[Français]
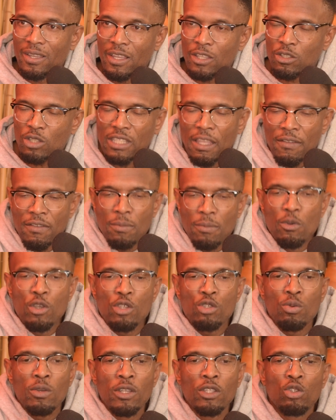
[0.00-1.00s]
est-ce que tu avais
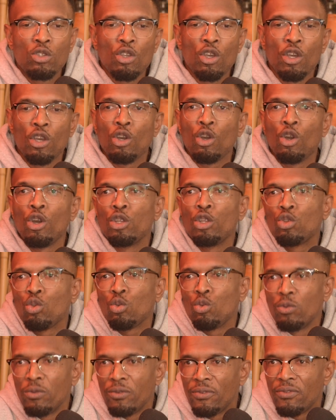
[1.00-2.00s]
besoin un de te choix que
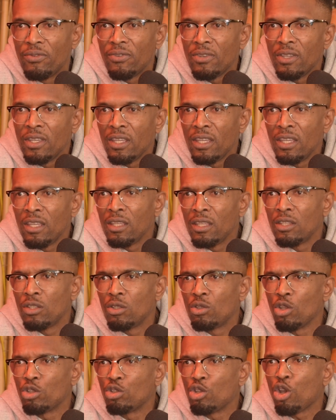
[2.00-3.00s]
j'ai fait.
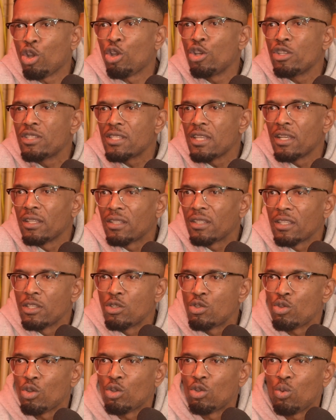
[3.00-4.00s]
de te recentrer
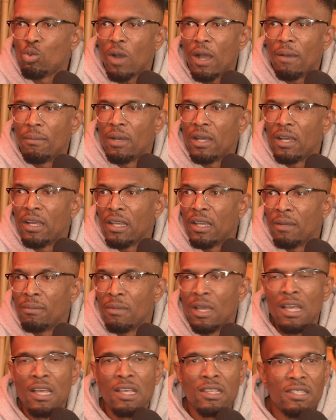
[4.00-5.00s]
sur toi-même,
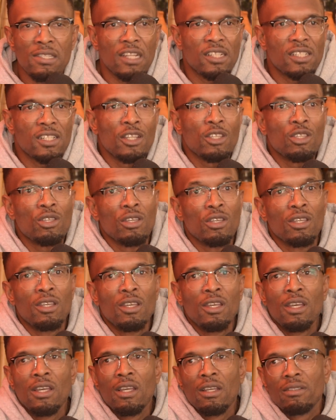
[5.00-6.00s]
sachant que
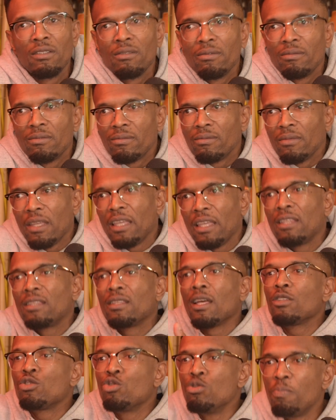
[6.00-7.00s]

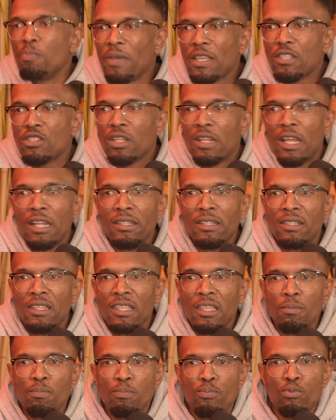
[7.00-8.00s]
étant une
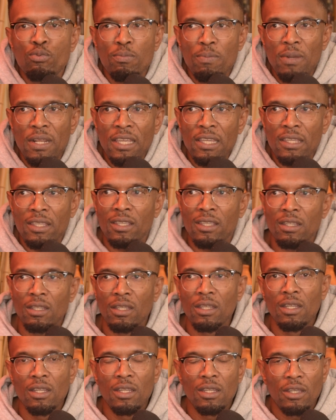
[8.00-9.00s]
personnalité publique,
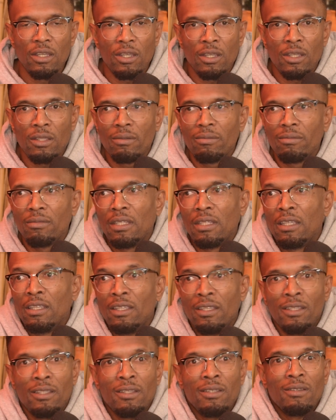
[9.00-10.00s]
euh,
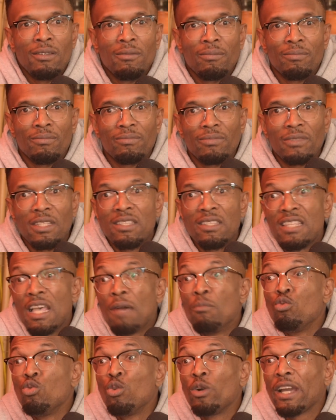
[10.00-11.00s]
tes,
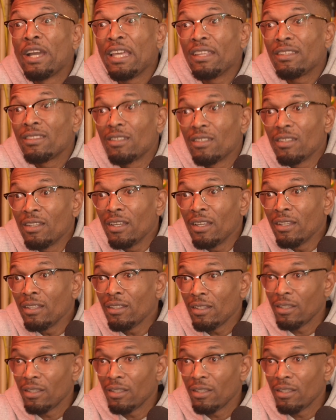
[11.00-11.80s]
amourettes hein,